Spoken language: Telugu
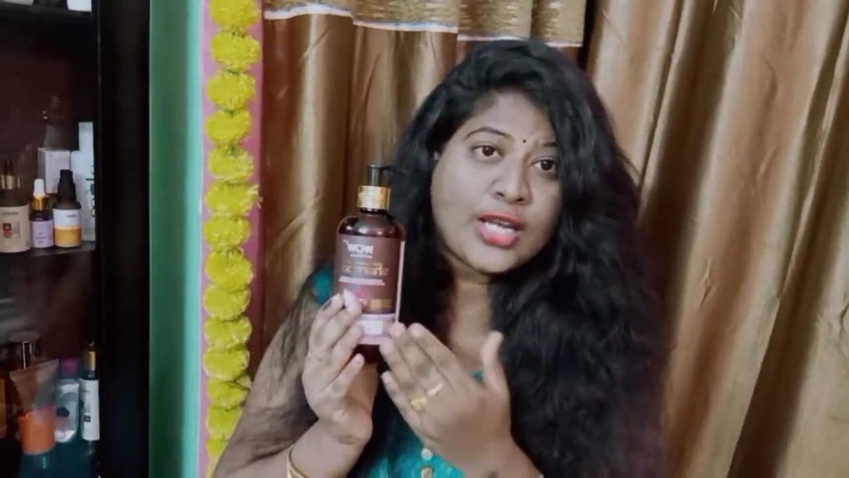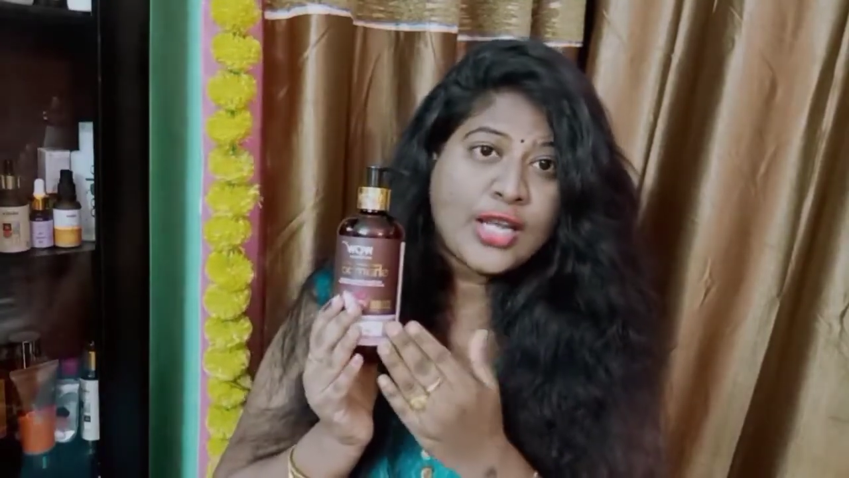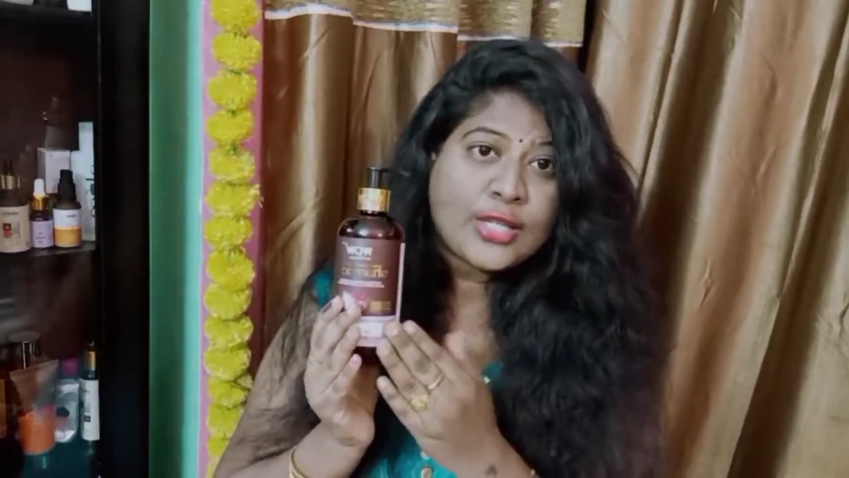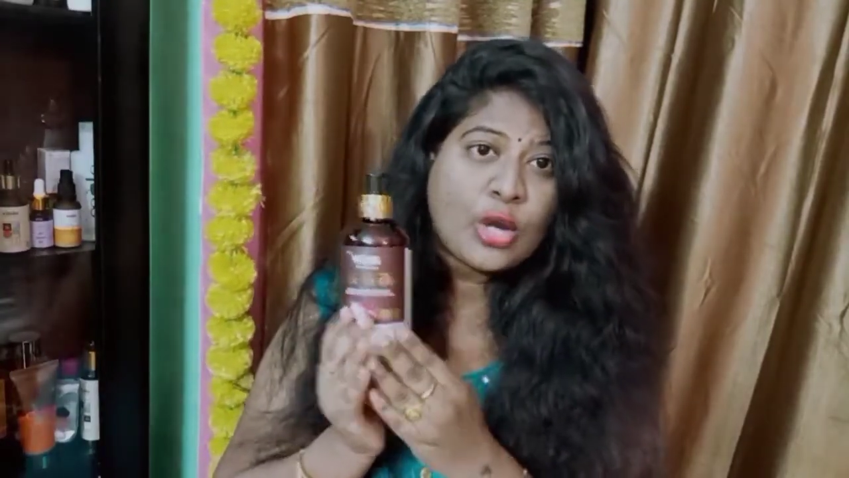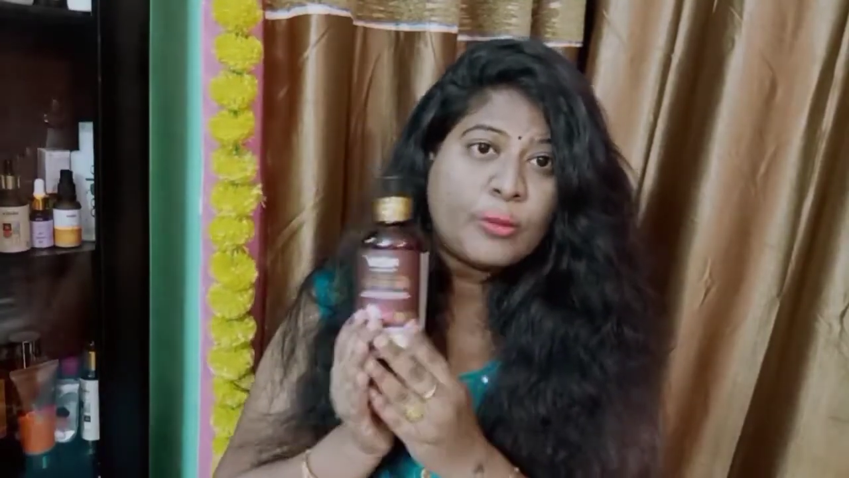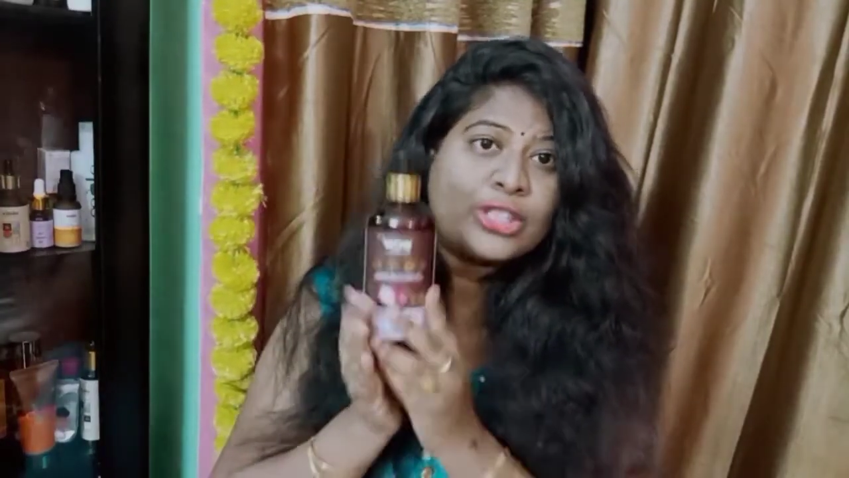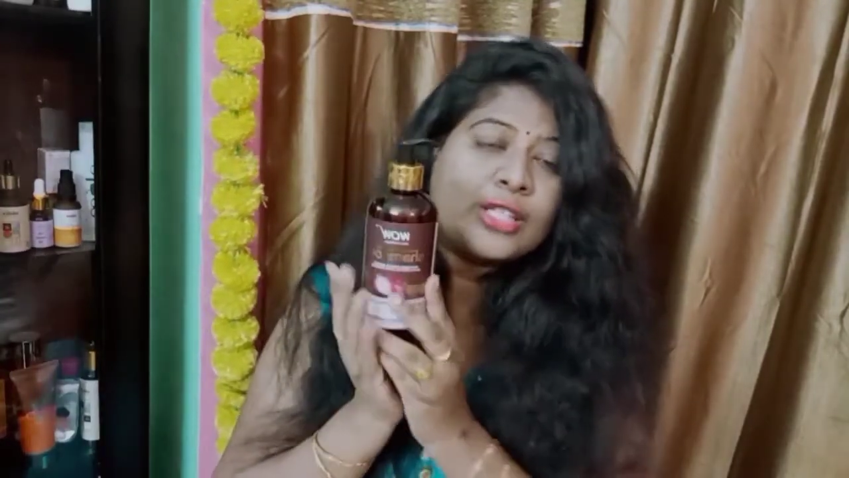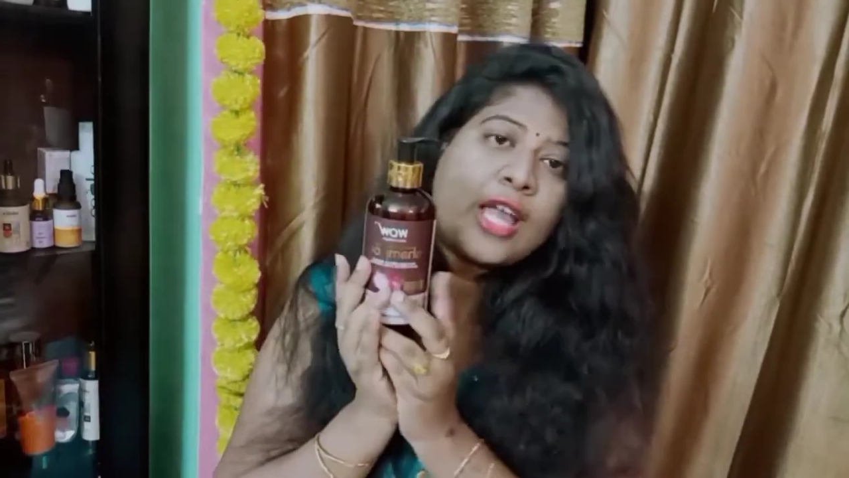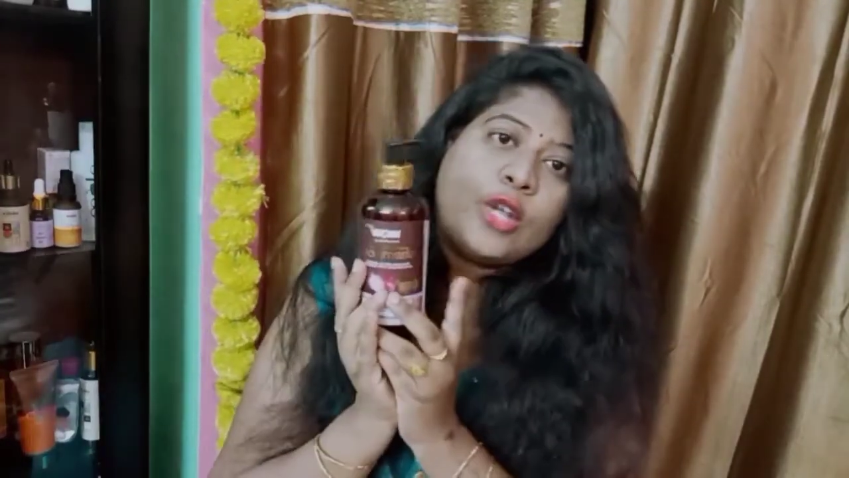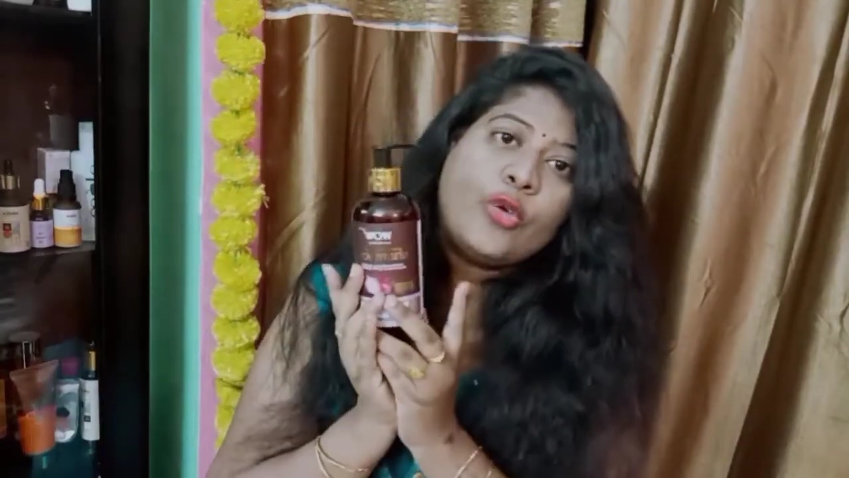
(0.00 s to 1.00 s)
షేర్
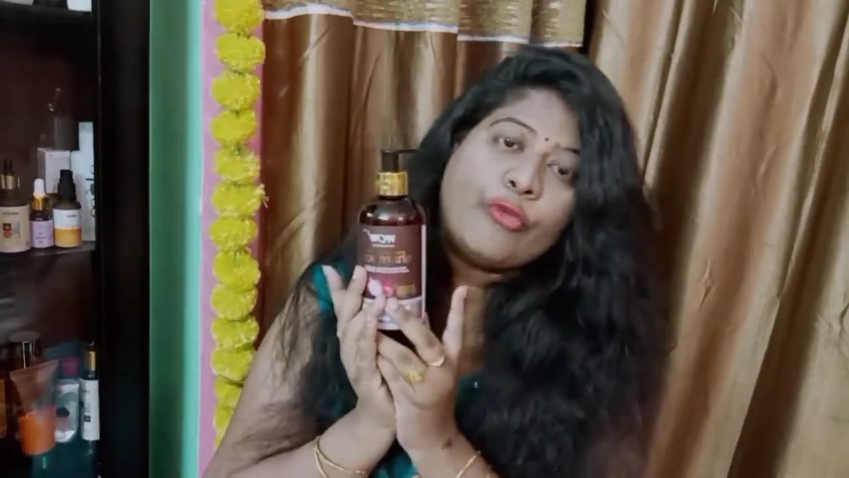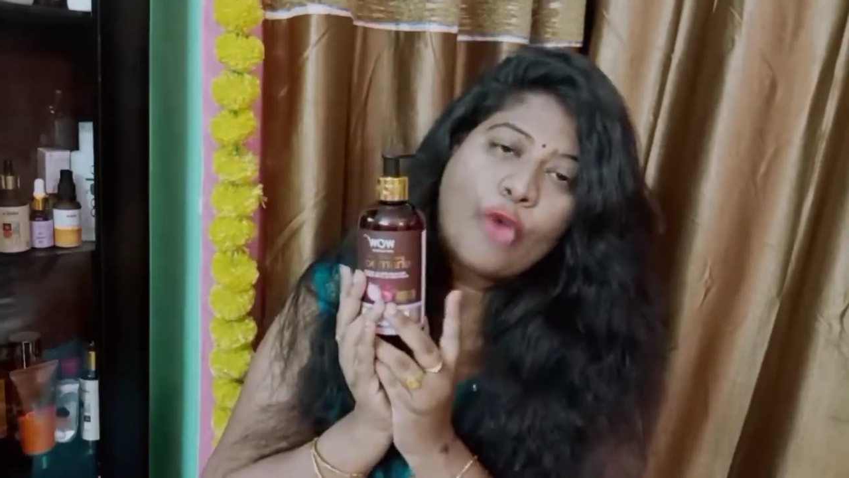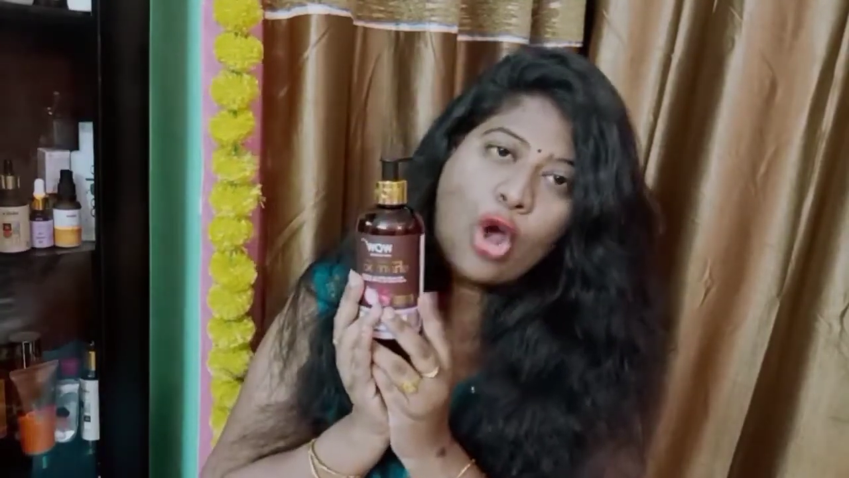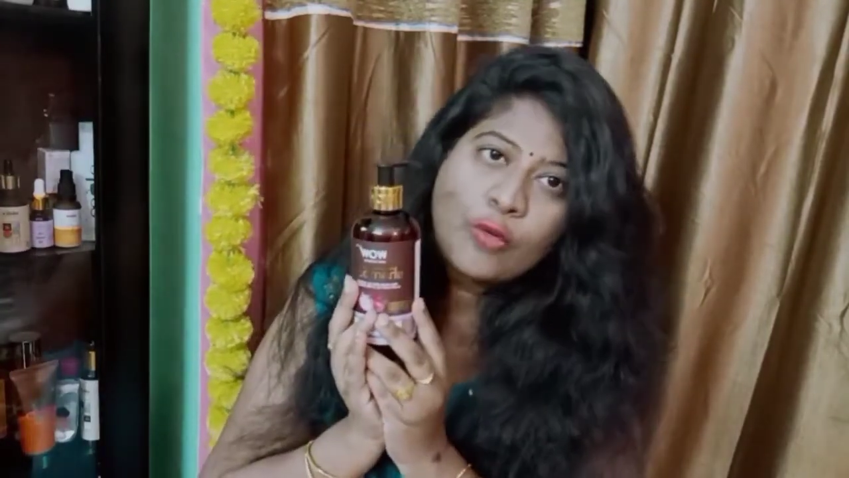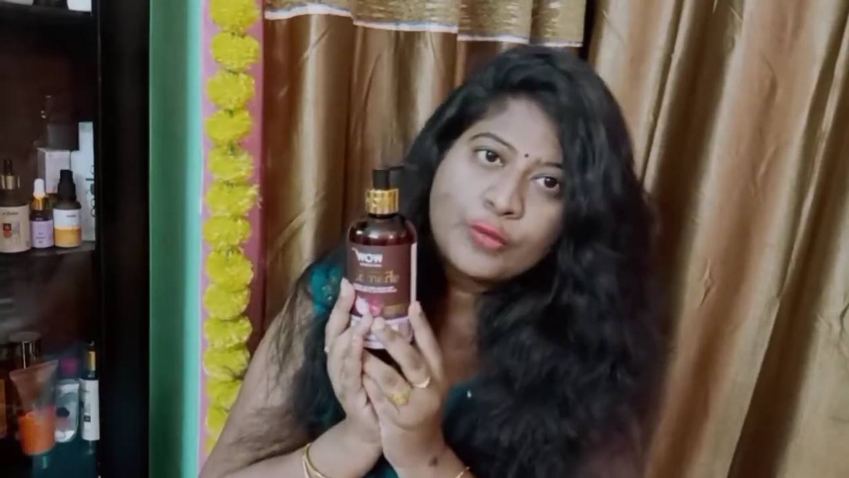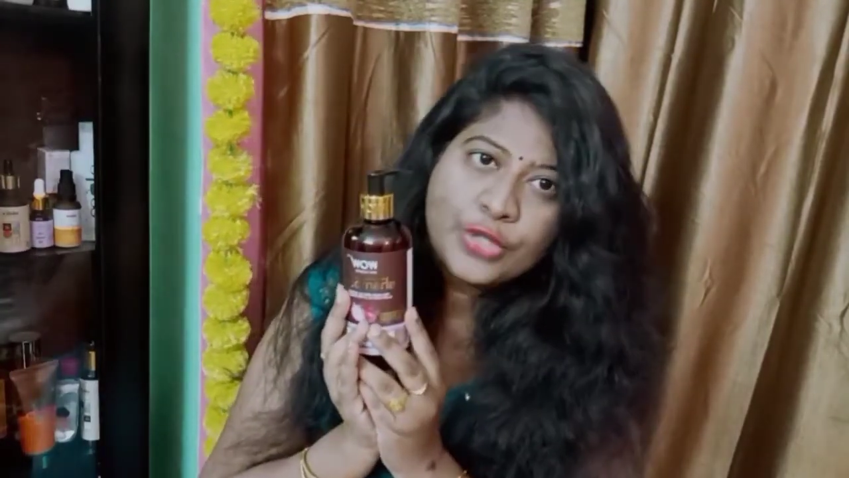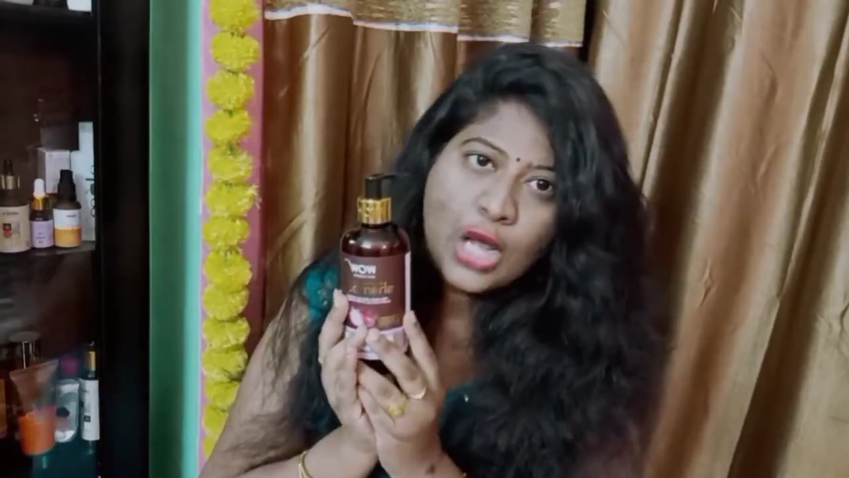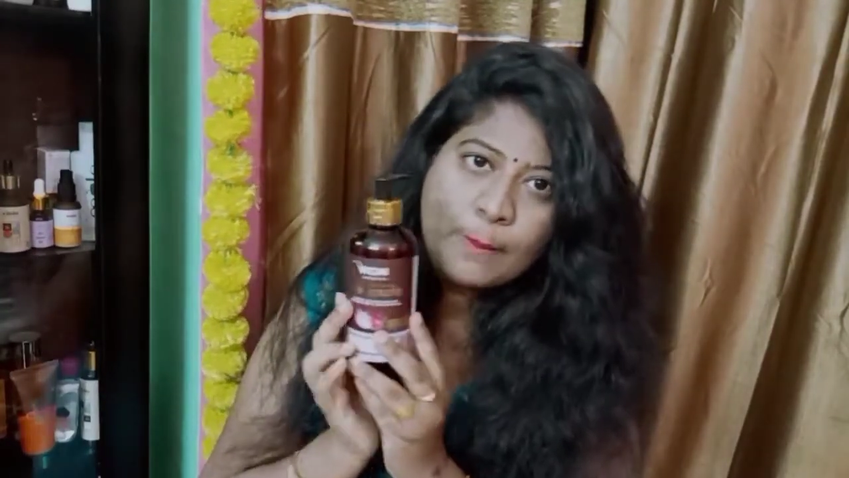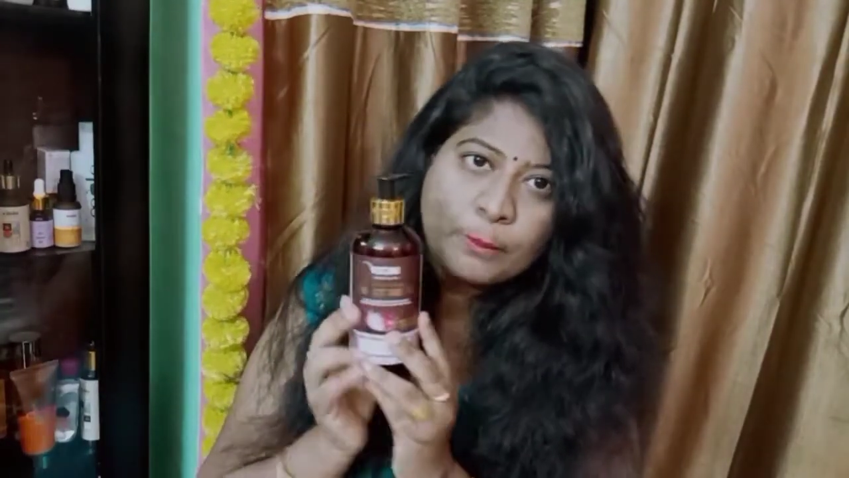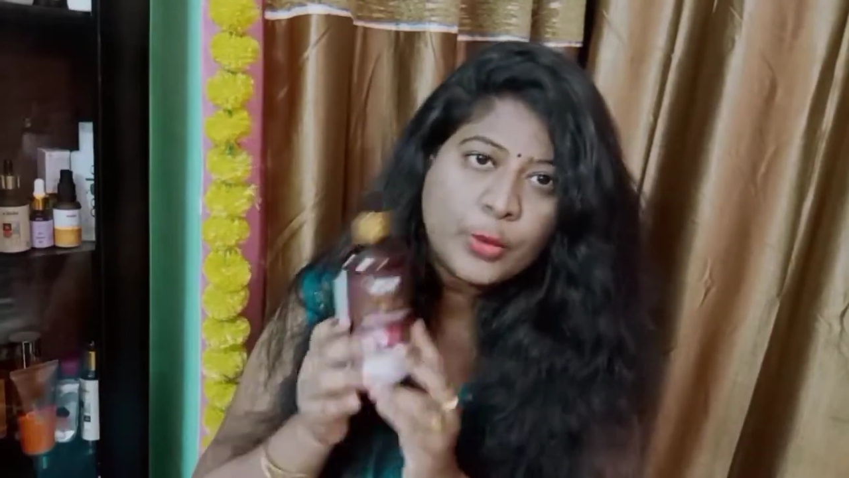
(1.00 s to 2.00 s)
చేసుకోబోతున్నాను వావ్
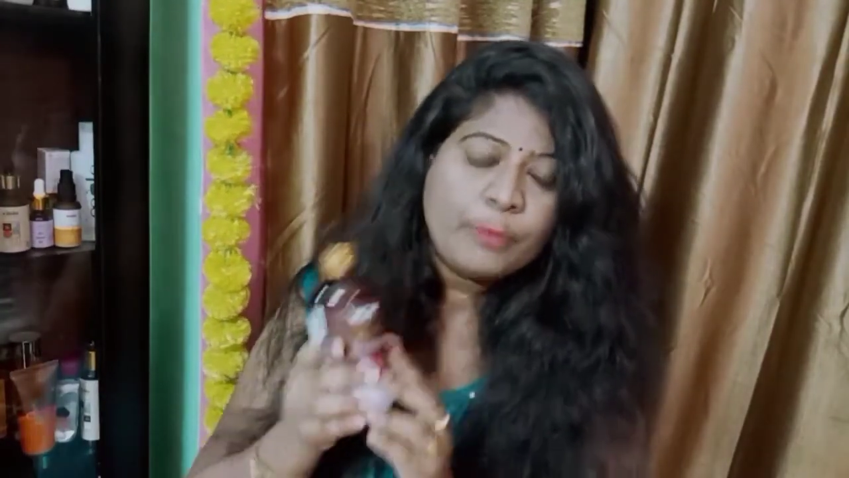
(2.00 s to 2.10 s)
షాంపూ